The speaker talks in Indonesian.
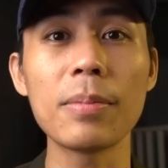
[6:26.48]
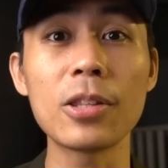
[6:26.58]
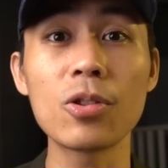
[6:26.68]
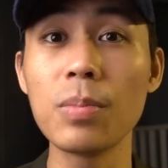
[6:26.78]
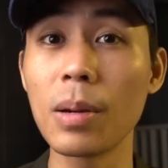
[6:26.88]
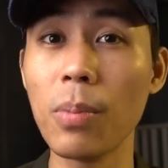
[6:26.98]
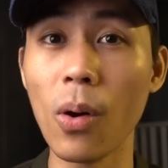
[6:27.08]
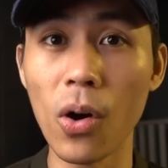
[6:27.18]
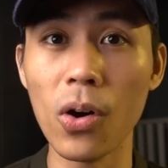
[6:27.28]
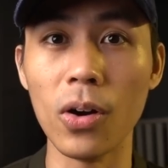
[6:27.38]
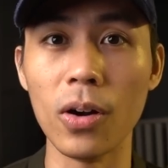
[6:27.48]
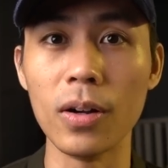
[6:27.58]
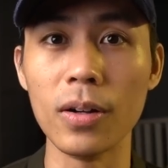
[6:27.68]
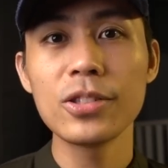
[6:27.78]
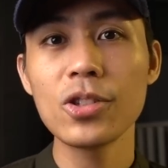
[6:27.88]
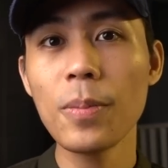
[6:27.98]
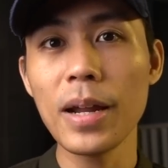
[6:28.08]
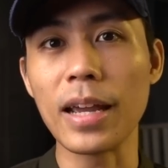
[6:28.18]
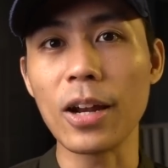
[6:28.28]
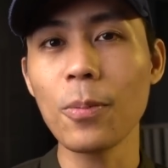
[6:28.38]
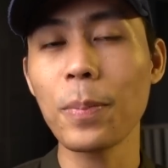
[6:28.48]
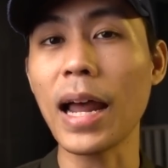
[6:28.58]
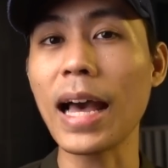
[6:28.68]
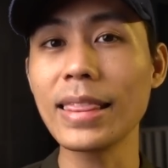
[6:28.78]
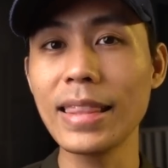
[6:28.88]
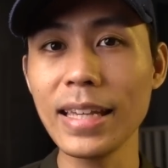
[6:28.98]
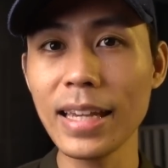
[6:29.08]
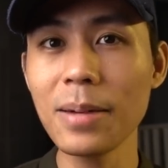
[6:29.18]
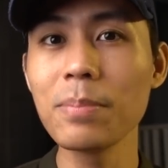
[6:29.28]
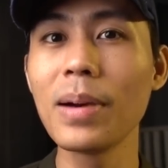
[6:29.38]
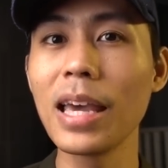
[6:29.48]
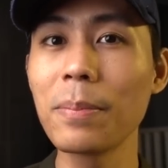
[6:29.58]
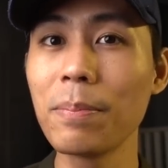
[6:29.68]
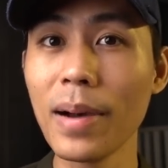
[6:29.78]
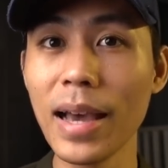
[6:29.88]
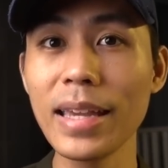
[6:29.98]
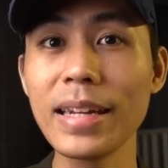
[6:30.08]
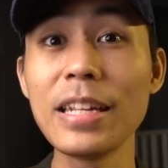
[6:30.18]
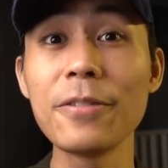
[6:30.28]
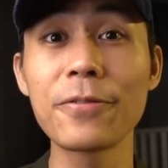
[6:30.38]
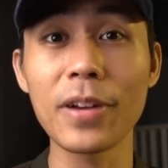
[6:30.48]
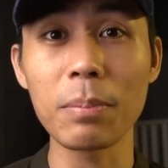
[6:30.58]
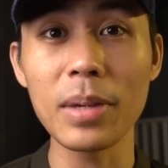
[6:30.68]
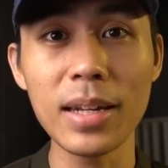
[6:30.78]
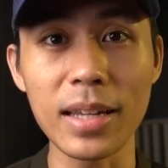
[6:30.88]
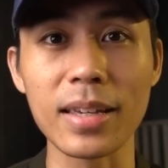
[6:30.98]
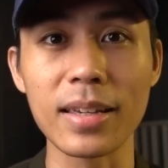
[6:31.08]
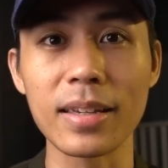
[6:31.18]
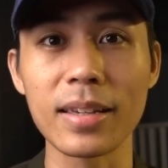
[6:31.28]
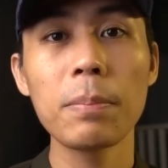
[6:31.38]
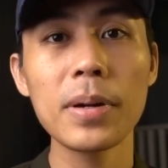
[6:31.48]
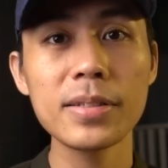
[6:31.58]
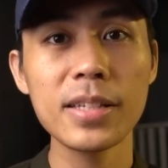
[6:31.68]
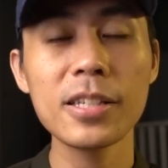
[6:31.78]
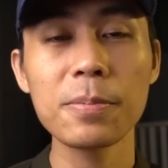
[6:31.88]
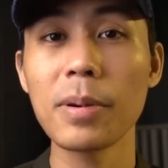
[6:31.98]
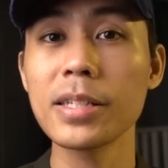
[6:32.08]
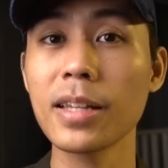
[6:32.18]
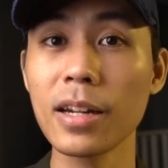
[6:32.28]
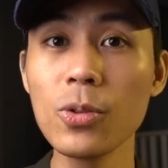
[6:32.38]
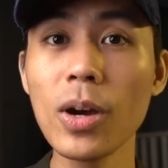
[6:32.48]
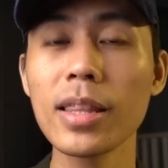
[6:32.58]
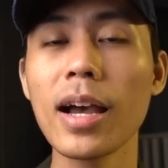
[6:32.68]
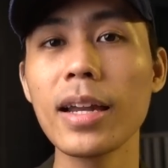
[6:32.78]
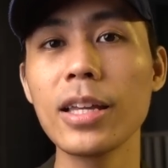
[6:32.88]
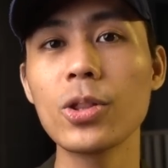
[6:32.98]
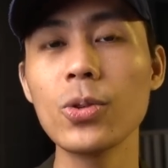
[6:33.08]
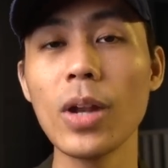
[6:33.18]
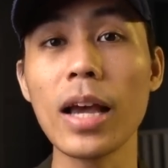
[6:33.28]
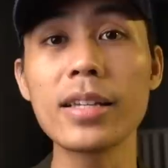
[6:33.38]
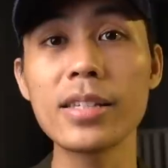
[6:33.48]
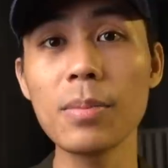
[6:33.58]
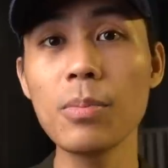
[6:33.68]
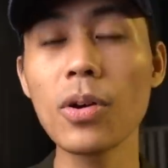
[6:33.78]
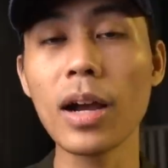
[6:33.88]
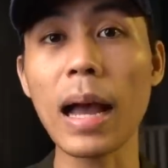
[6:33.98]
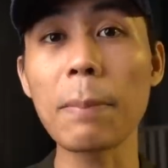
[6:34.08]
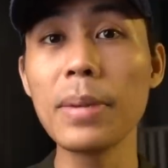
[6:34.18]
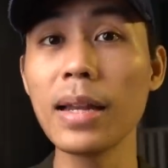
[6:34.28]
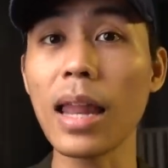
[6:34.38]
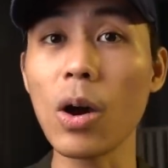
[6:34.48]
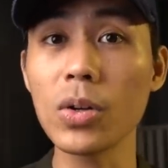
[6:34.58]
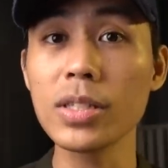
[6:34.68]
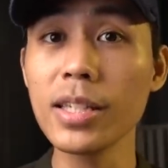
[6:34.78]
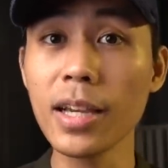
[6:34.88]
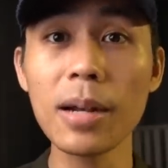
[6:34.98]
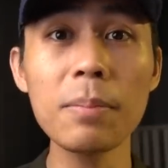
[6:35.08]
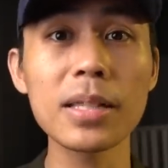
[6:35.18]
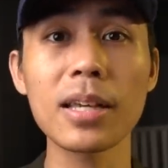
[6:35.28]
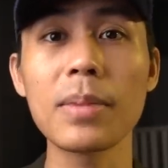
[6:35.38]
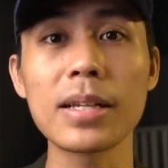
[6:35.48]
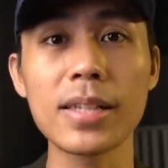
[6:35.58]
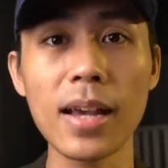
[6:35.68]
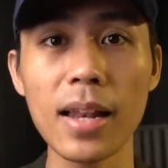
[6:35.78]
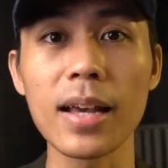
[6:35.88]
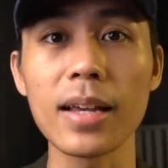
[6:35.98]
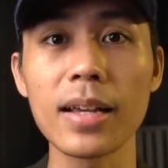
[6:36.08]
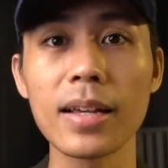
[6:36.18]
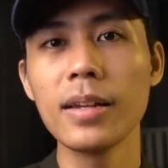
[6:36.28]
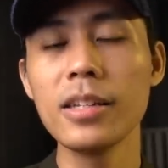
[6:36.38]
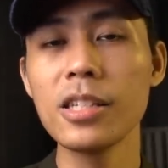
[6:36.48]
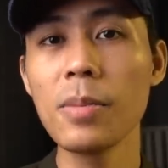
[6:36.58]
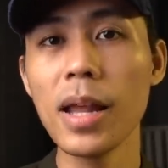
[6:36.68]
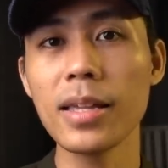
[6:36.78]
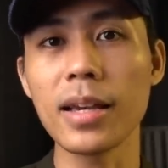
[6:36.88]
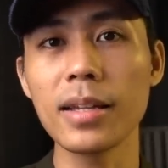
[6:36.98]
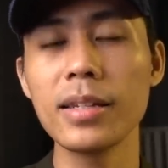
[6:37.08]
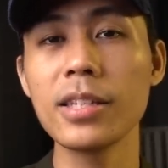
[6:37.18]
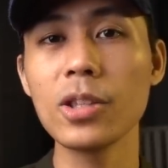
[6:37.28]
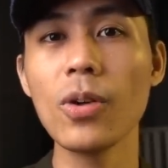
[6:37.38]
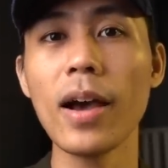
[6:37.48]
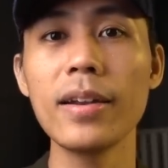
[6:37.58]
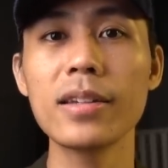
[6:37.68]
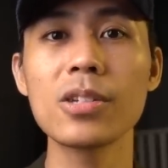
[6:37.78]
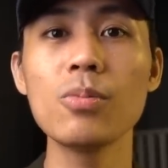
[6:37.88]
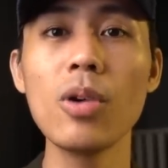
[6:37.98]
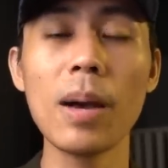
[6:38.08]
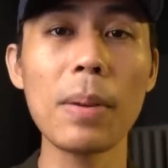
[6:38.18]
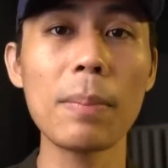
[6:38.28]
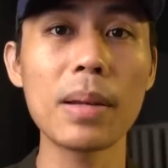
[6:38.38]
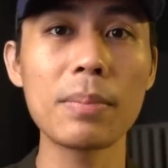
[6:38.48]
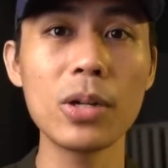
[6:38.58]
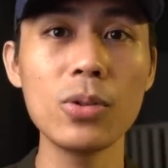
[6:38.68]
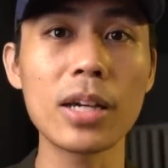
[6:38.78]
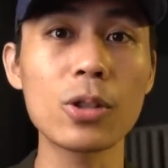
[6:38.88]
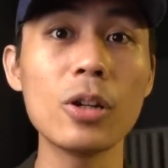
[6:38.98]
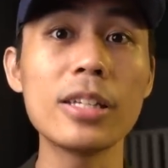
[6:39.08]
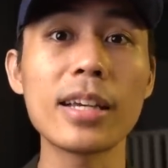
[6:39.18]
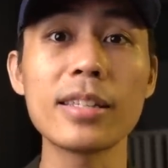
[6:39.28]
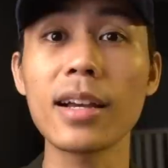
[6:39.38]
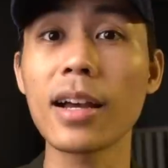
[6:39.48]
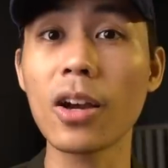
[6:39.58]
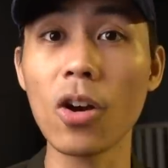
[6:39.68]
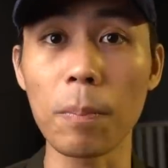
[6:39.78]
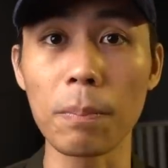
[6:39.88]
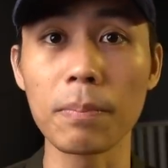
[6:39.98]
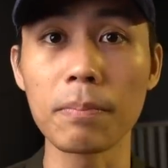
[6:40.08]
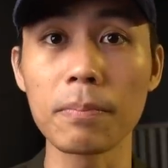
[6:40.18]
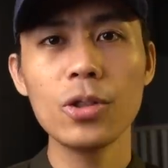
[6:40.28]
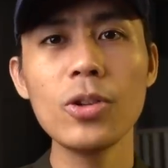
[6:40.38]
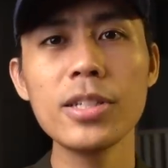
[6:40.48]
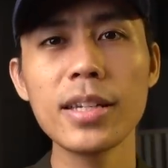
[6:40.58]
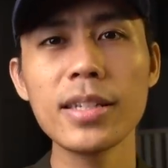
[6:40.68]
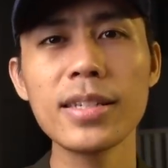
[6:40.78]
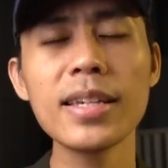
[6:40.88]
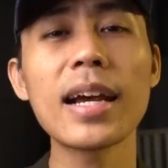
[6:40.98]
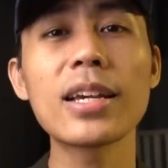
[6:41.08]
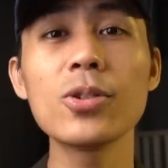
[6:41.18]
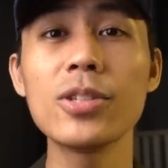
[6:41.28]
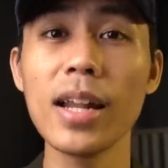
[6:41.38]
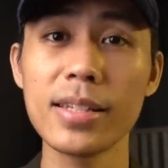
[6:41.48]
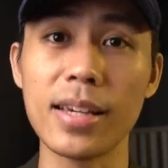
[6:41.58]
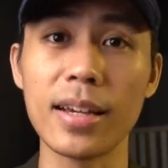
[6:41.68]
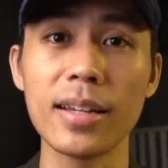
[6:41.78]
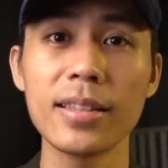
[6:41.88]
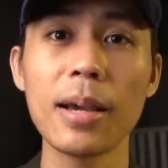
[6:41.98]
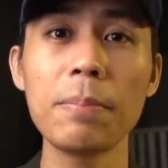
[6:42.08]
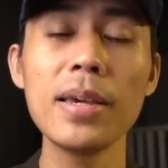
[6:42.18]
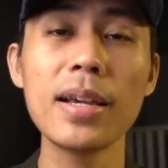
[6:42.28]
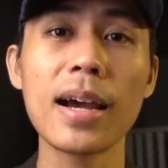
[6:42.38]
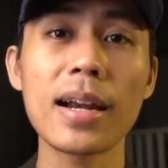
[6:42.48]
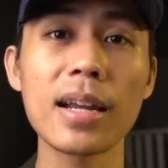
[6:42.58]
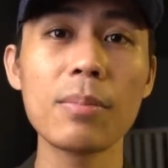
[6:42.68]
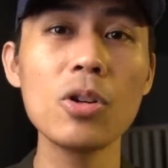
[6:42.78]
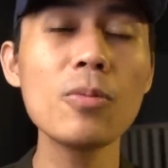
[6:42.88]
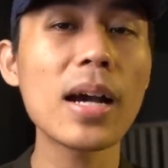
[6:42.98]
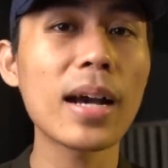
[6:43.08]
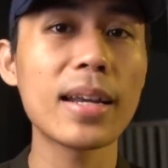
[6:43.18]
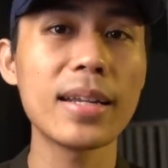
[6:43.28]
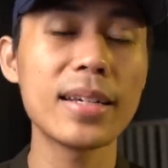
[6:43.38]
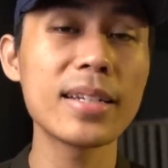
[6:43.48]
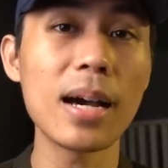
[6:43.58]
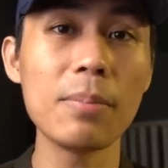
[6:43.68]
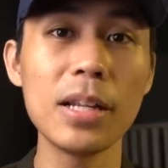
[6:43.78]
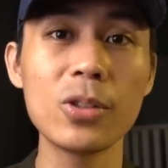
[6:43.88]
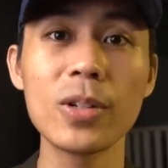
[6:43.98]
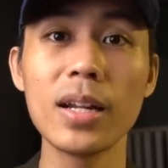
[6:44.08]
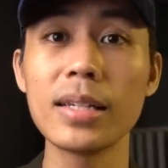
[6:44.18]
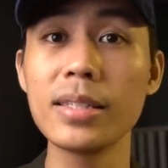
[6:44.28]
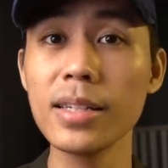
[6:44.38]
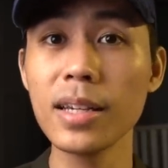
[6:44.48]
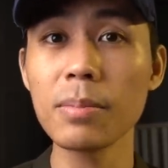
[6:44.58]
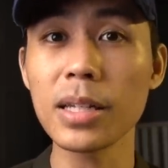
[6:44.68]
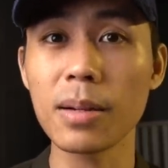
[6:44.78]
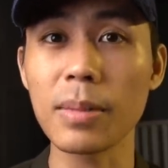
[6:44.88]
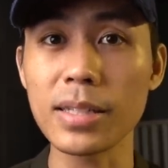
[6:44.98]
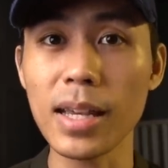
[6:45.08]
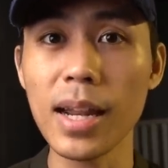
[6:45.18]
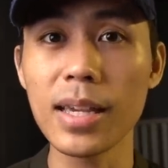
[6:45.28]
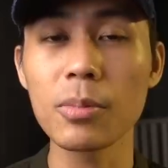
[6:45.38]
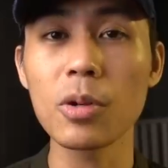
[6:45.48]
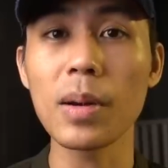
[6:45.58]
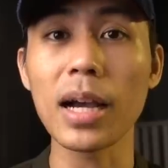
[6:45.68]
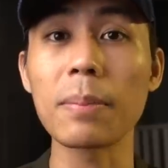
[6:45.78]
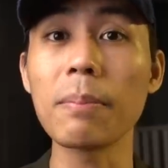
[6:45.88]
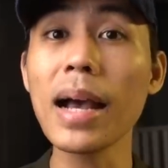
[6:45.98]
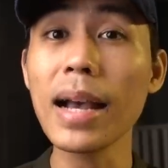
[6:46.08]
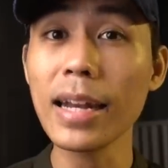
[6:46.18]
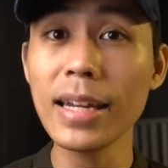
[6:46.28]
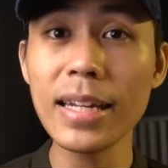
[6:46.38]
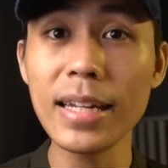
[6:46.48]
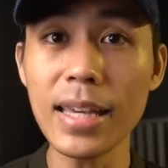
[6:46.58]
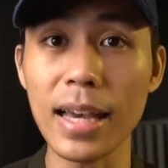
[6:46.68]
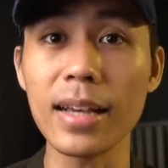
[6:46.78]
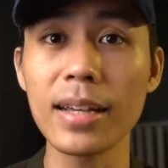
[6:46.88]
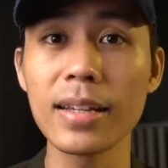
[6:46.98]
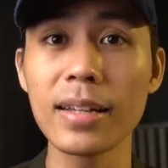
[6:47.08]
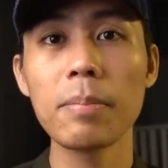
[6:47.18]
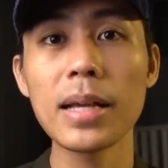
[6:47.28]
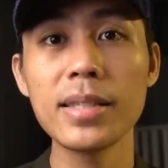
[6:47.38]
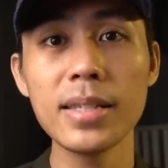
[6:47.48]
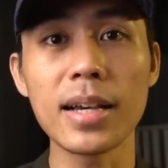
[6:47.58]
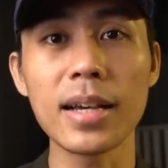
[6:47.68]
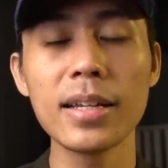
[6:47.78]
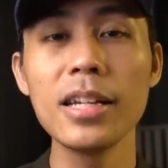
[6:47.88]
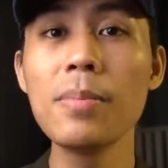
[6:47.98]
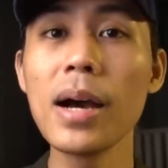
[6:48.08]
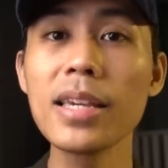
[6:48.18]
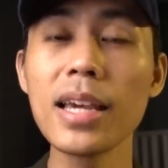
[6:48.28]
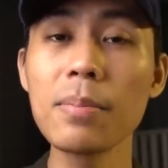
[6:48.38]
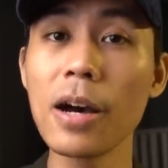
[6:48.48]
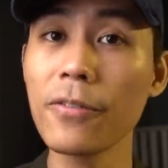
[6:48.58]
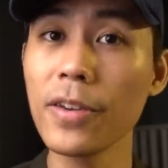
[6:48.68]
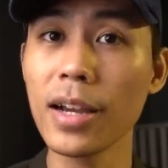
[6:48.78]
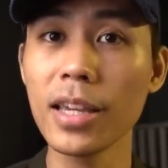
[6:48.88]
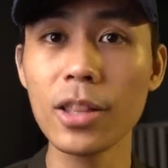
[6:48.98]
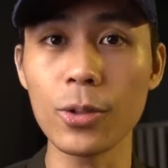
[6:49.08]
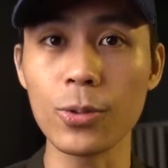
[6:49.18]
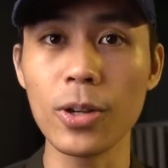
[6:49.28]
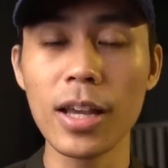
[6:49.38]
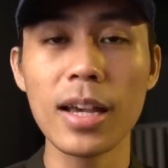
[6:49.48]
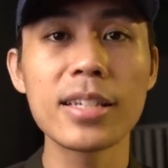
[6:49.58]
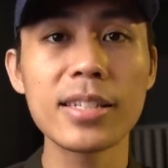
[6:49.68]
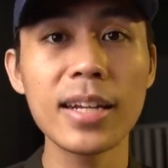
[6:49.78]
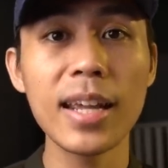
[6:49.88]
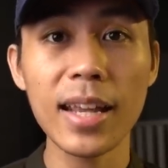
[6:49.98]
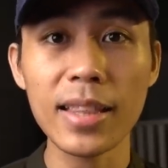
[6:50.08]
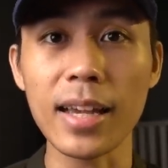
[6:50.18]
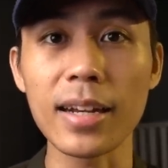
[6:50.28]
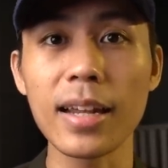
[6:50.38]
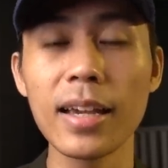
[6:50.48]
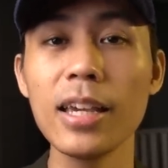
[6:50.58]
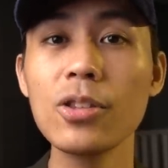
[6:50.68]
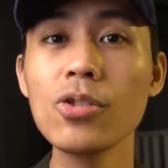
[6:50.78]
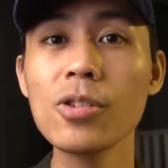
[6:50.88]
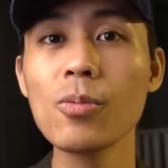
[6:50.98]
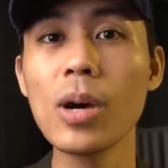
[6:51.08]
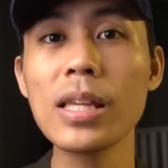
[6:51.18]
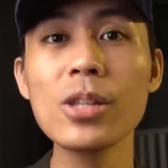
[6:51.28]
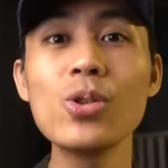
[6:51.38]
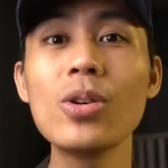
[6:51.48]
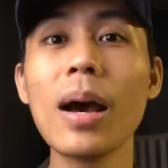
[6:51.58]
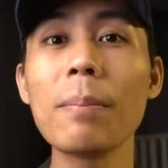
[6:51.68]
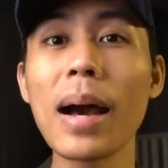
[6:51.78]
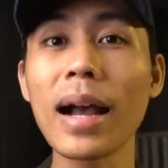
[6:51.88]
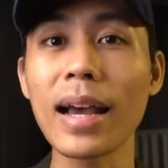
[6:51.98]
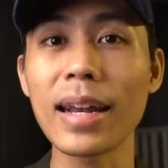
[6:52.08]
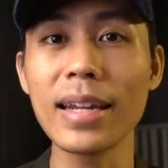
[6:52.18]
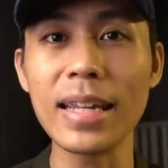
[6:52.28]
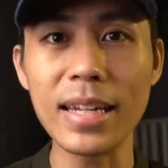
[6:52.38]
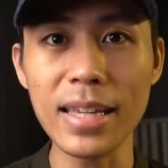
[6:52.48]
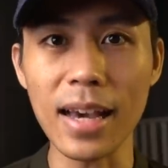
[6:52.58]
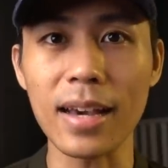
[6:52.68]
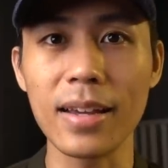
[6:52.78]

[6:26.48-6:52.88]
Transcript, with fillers: itu berbohong. Coba deh lo perhatiin baik-baik di frame ini. Persis pas kedua tangan itu lagi sibuk ngambil lauk chicken butter masalah, di sebelahnya, di situ ada sebuah papan menu yang tulisannya ke crop. Tulisannya sih nggak gitu jelas ya, tapi karena menu makanan yang diambil itu adalah chicken butter masala yang merupakan makanan India, pastinya di bagian buffet yang itu, sederetan itu semuanya juga makanan India.